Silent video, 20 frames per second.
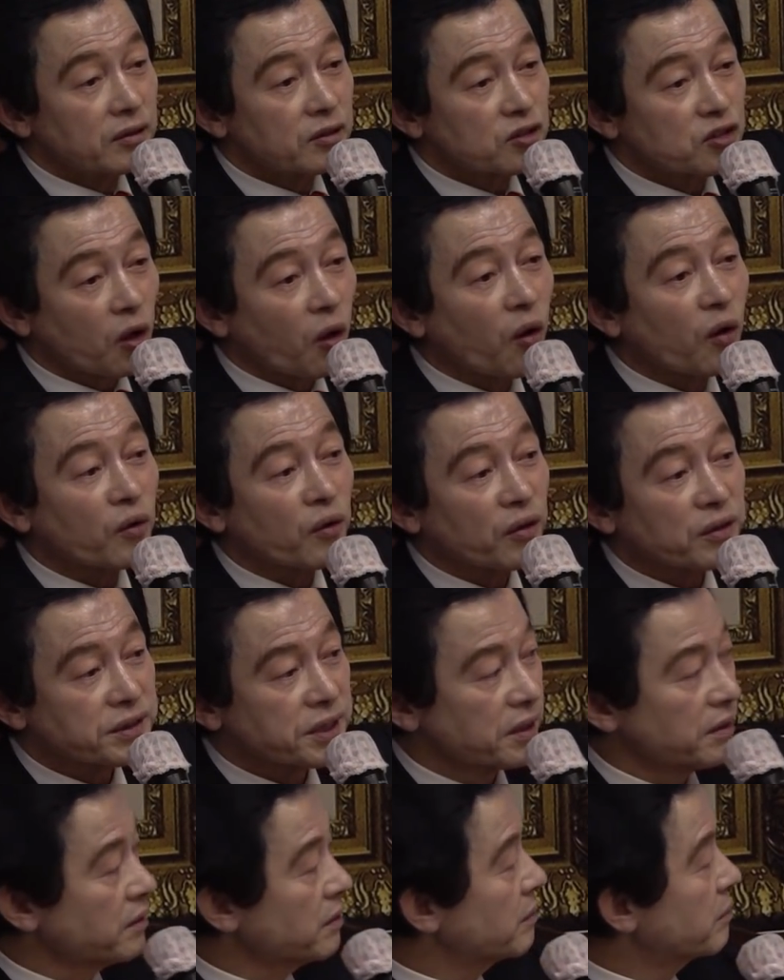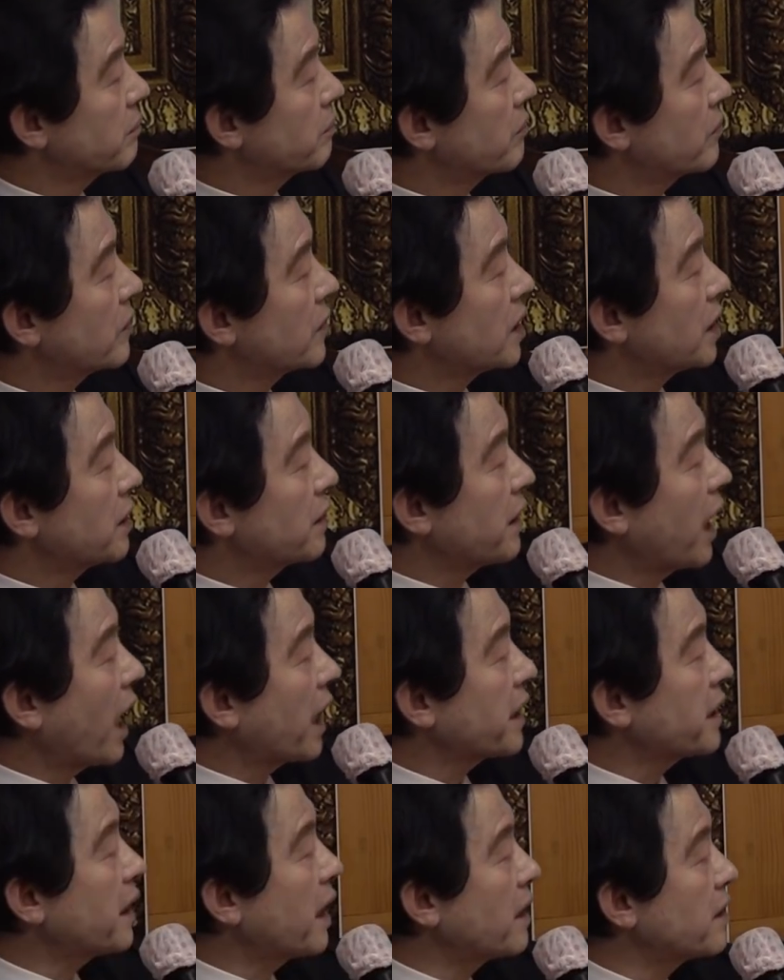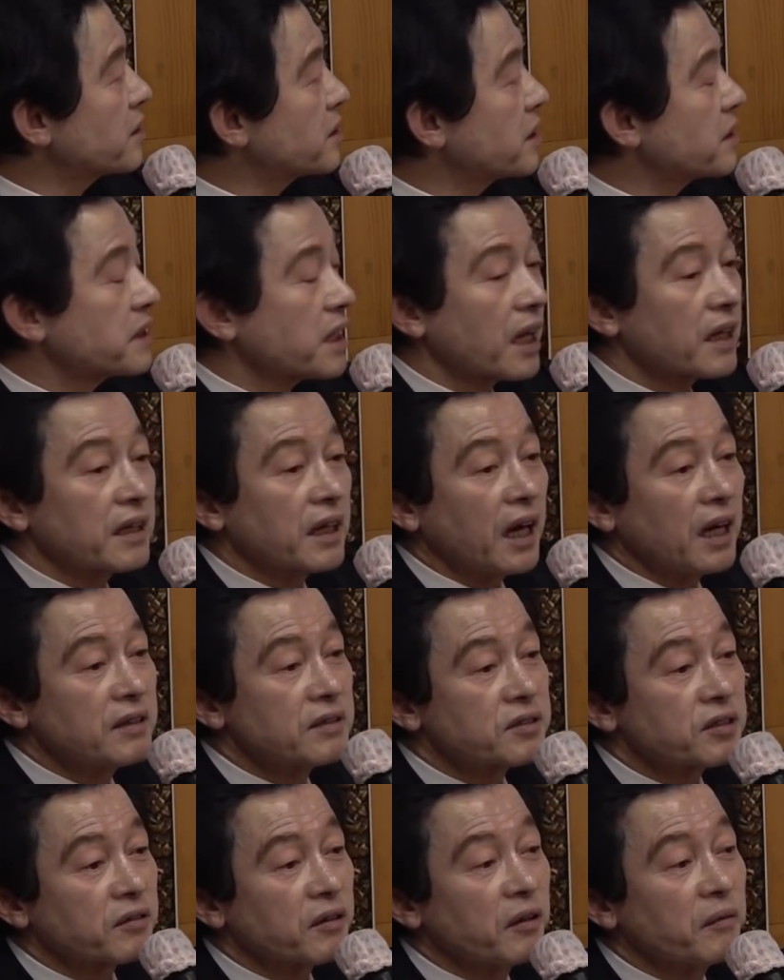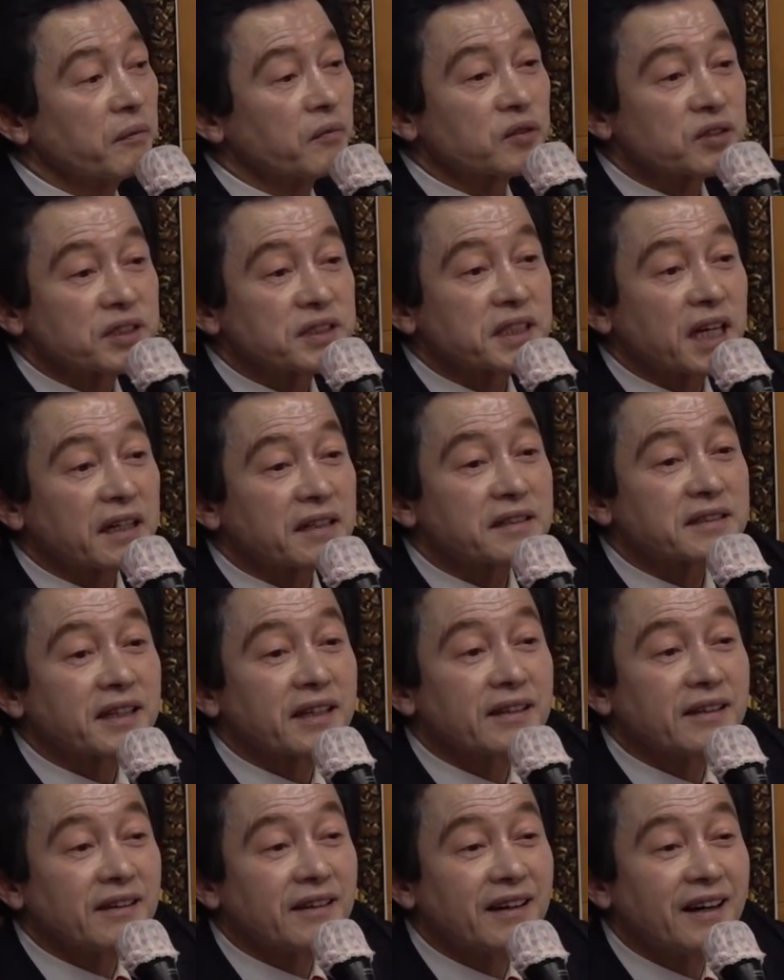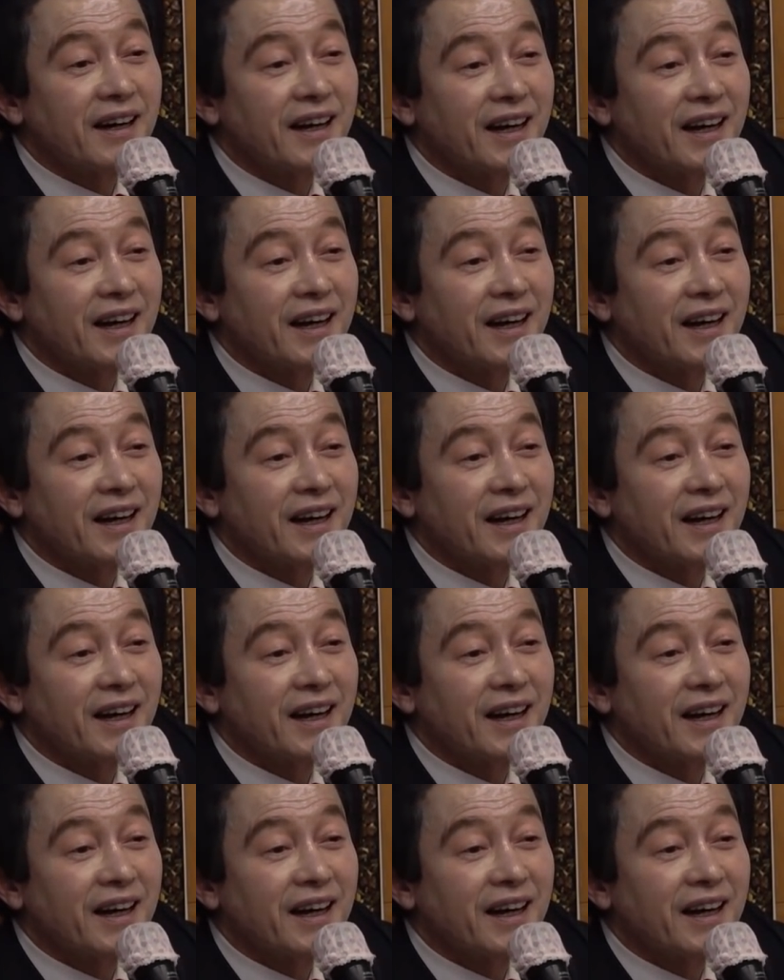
좋은 곳은 낙이라는 숫자를 안 쓰고 무슨 자를 써요?